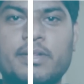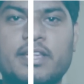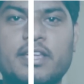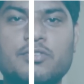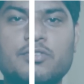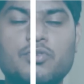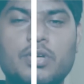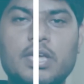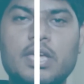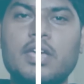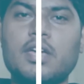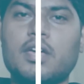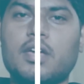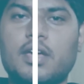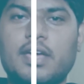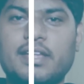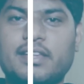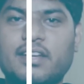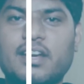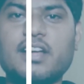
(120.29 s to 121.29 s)
को मिलता है जो कि
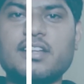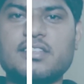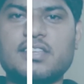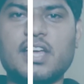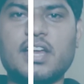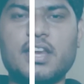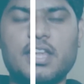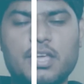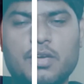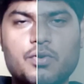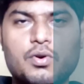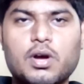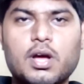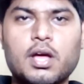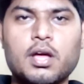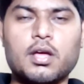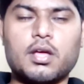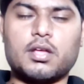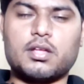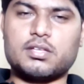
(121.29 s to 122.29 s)
इतना अच्छा नहीं
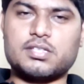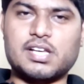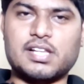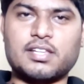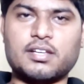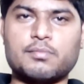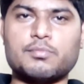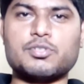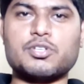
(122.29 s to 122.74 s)
होगा जहाँ